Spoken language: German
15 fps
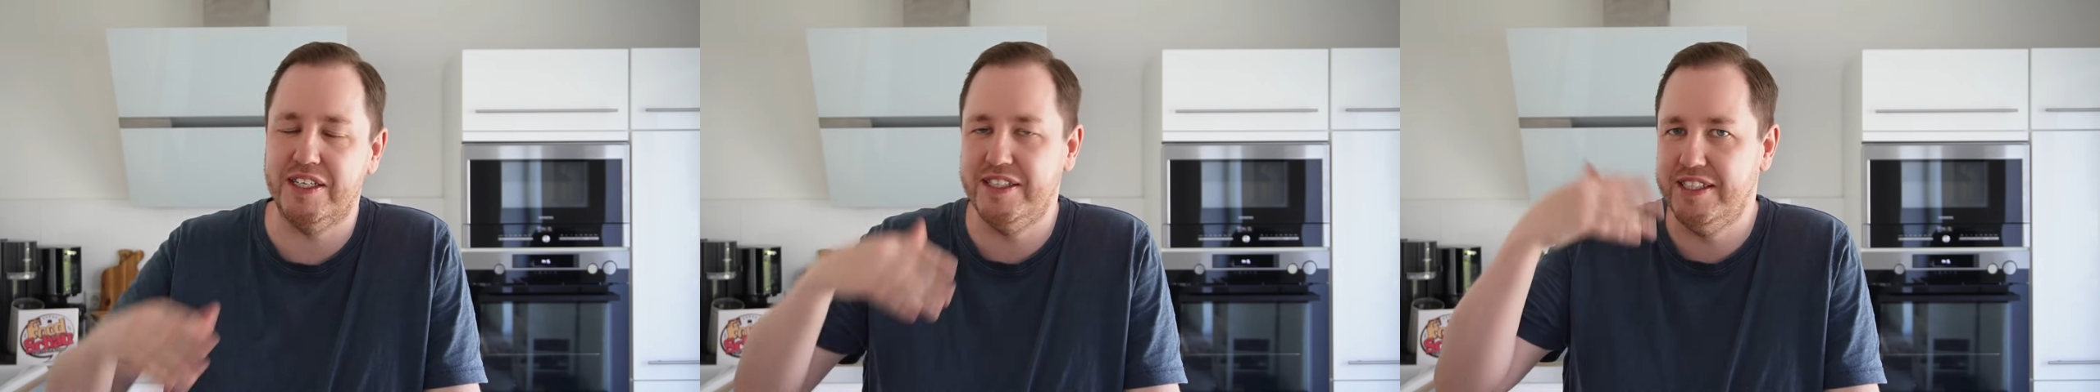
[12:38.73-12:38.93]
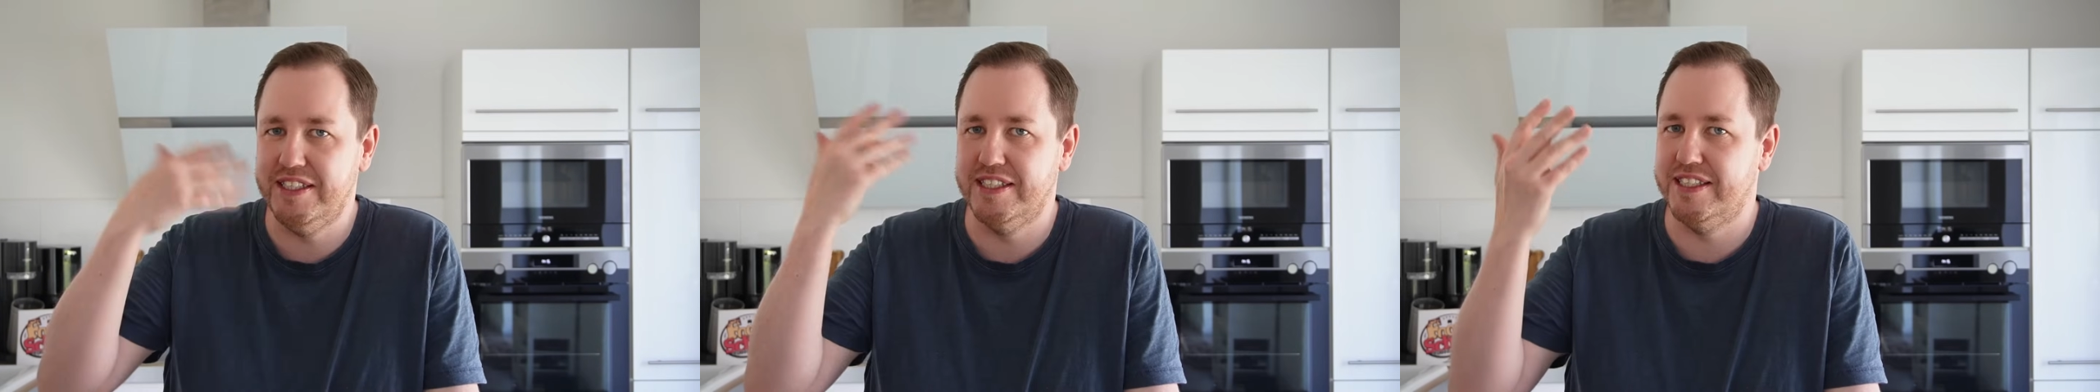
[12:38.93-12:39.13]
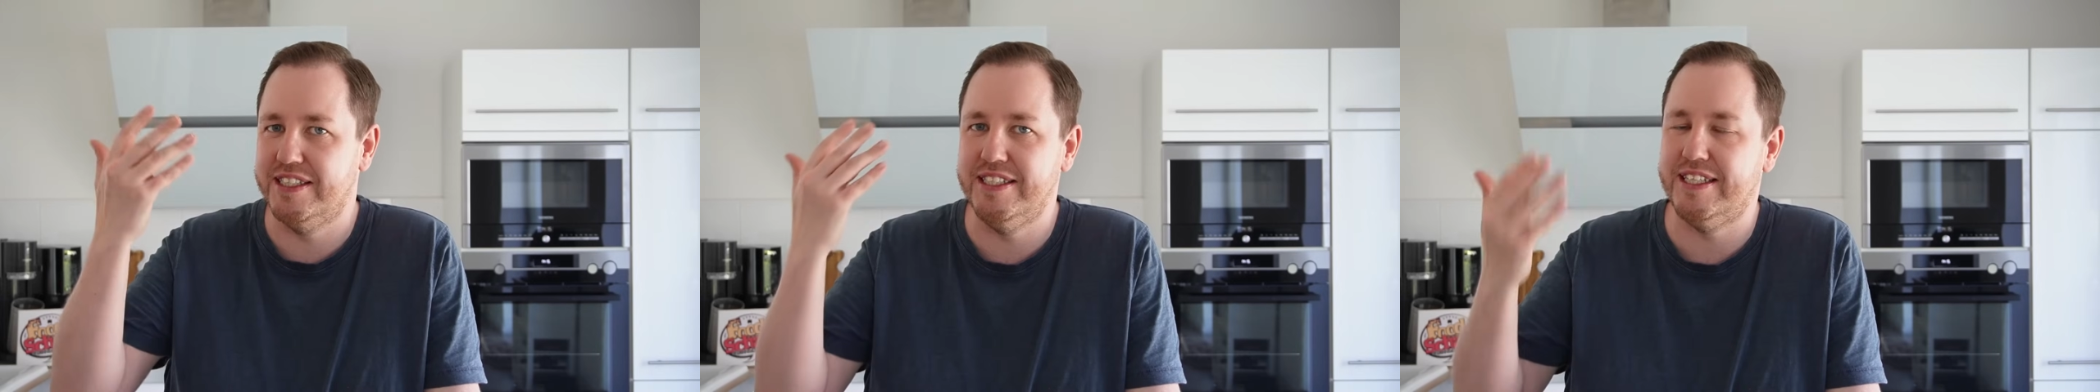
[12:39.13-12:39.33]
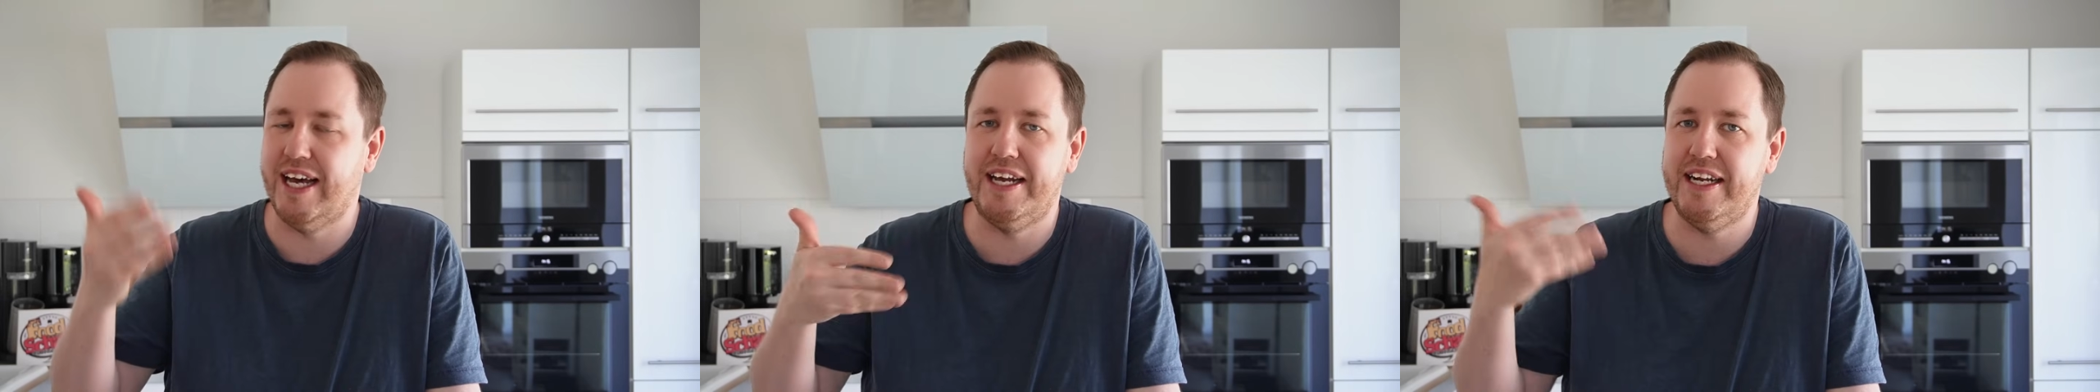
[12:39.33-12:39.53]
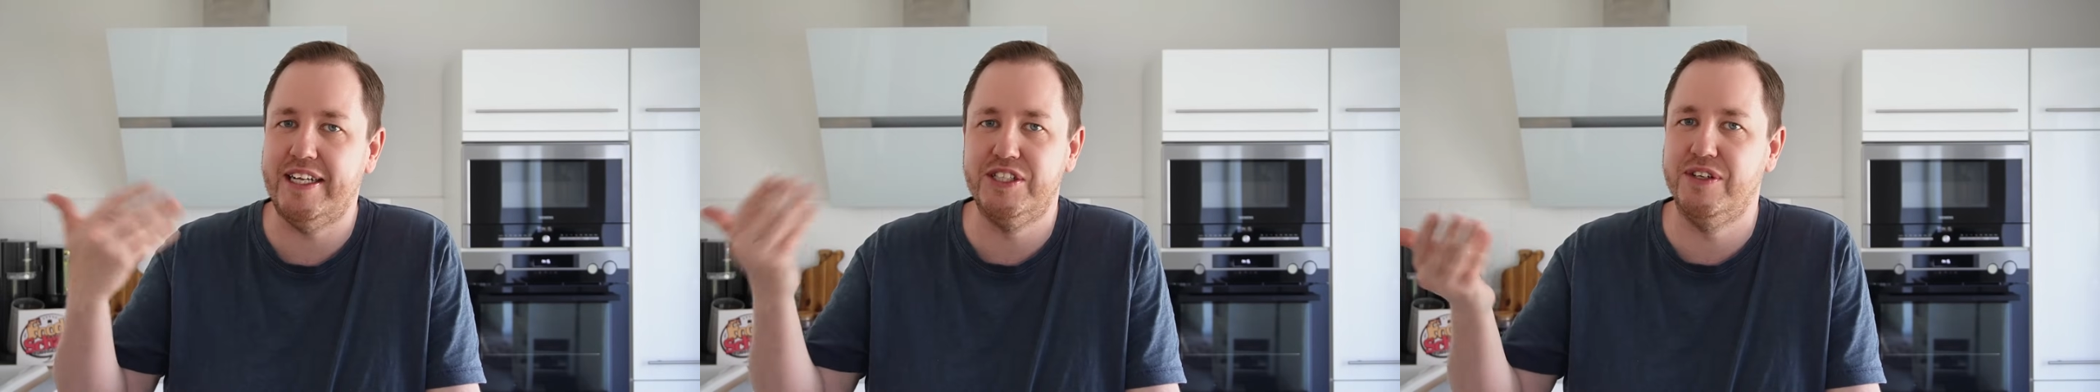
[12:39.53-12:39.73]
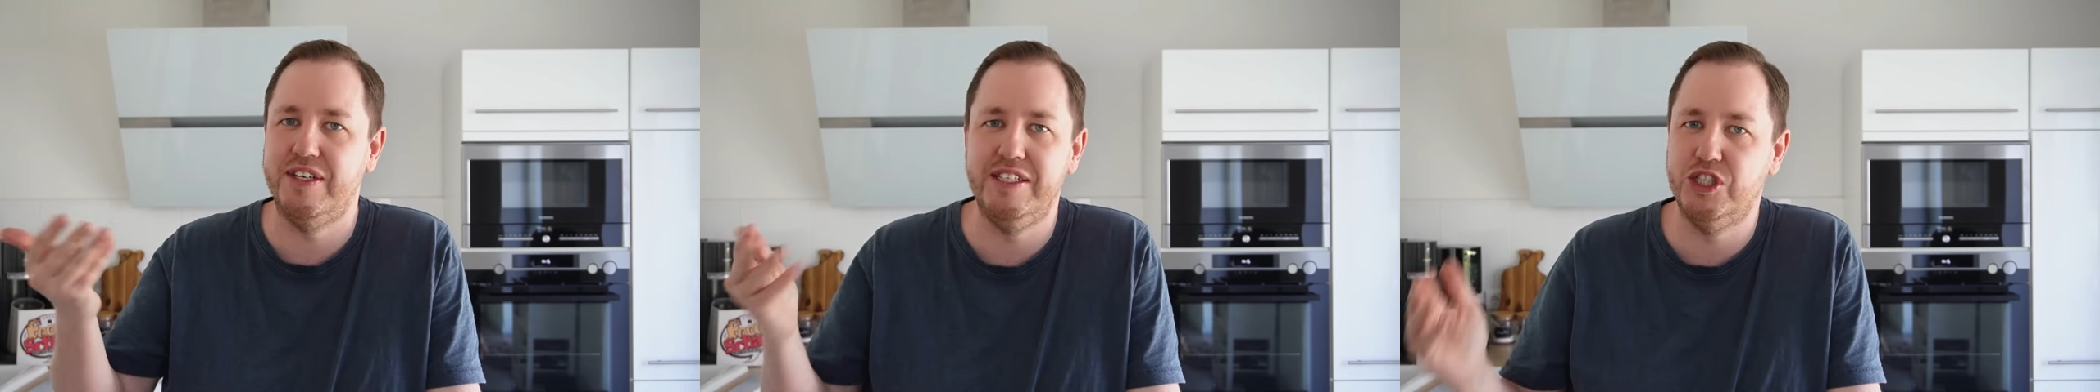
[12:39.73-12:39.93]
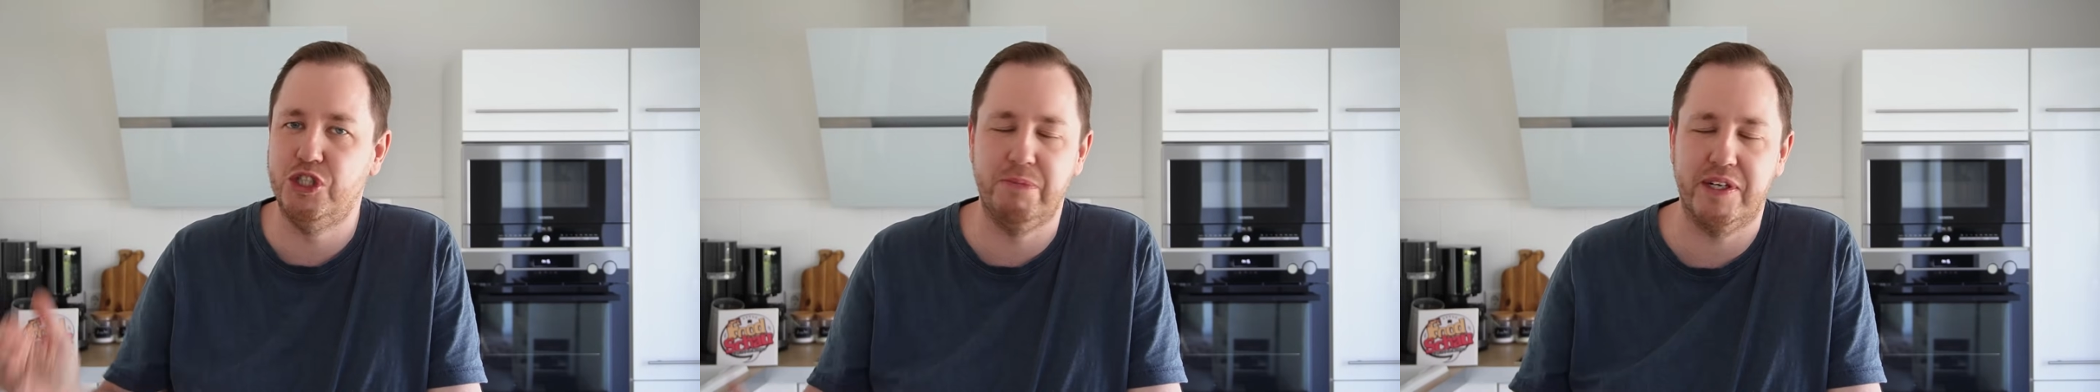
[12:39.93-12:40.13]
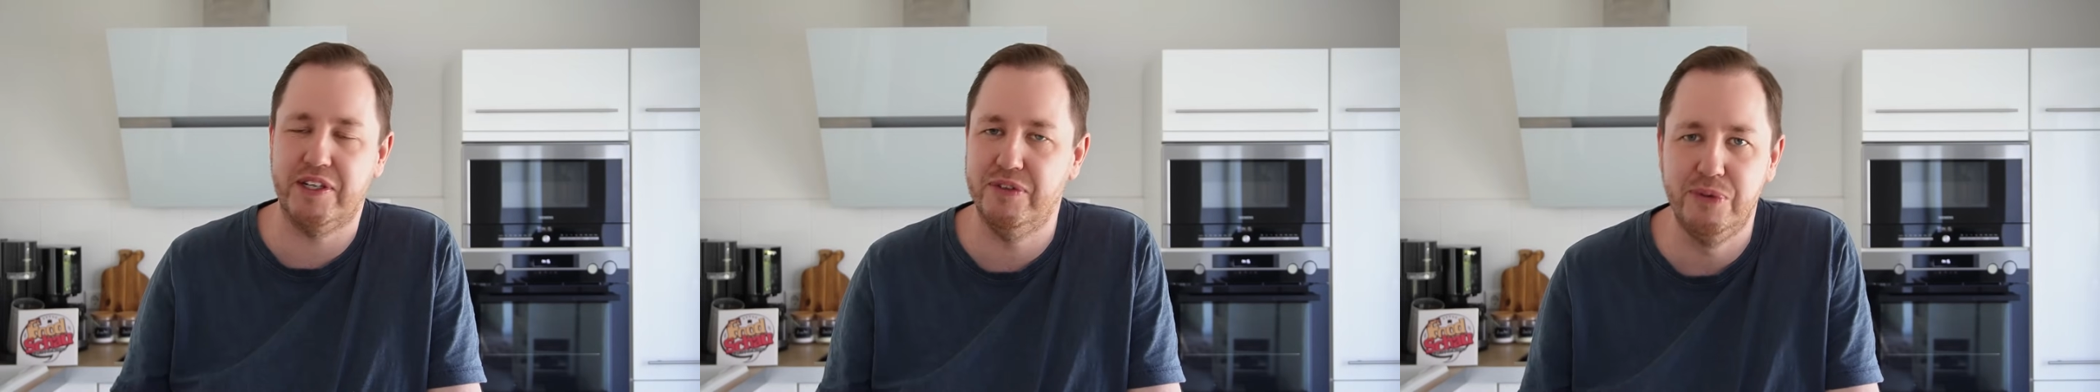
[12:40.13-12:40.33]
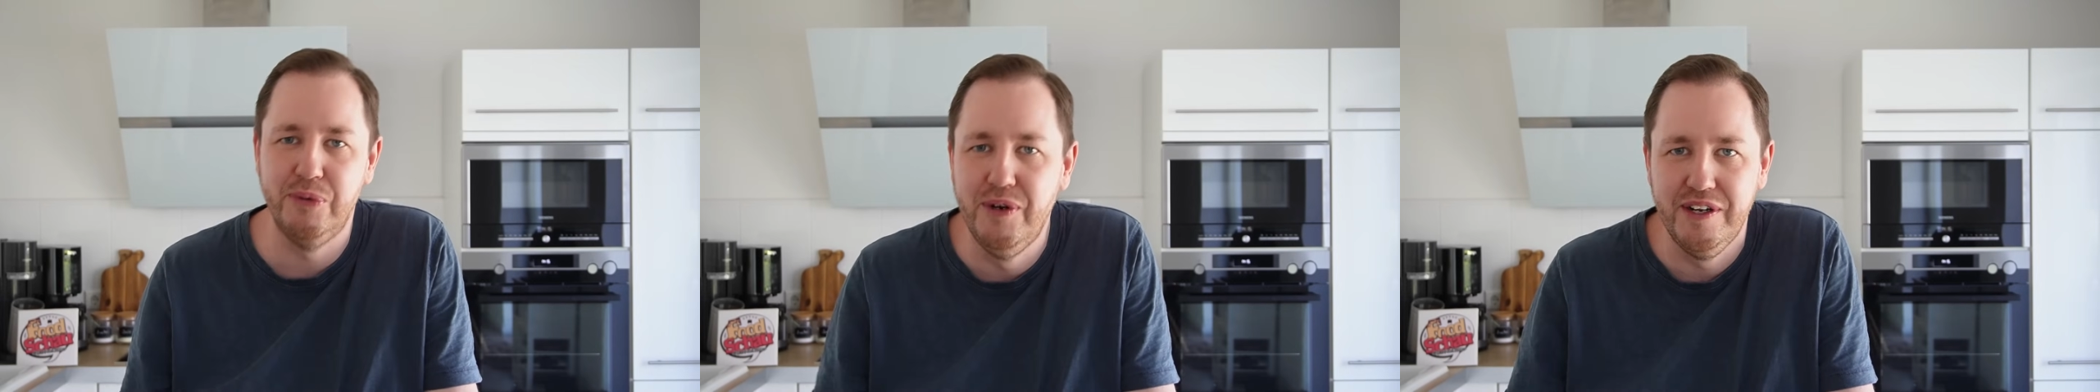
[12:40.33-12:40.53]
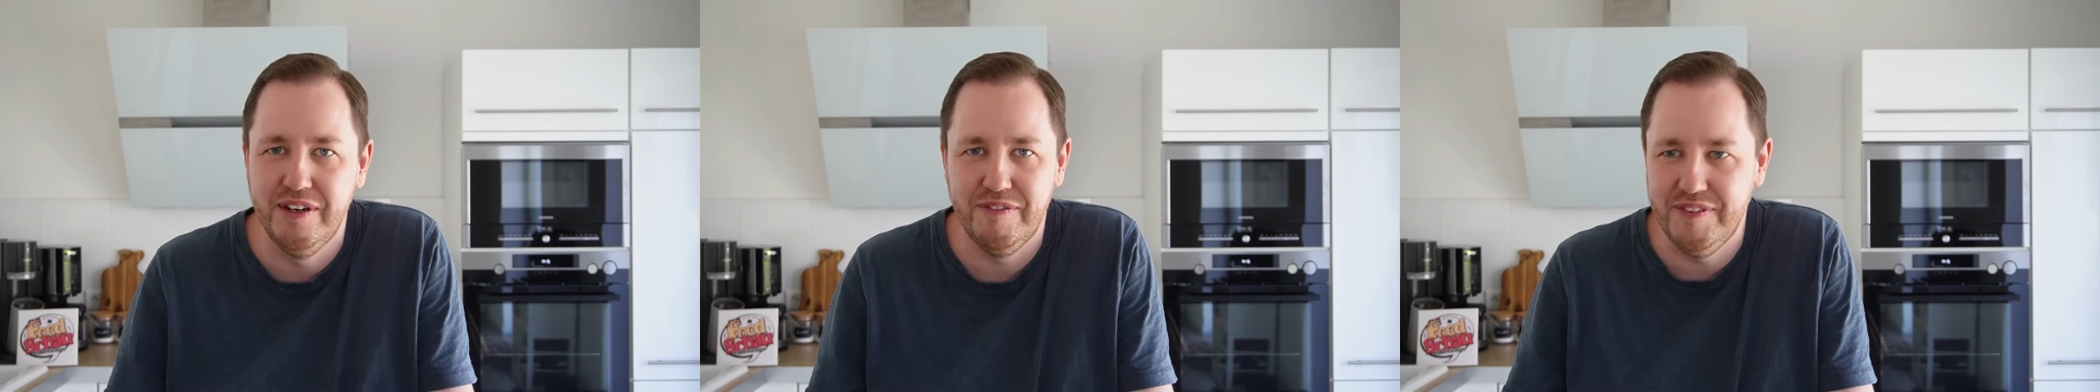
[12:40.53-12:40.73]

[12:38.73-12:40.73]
in dieses Design anzulehnen. Es schmeckt null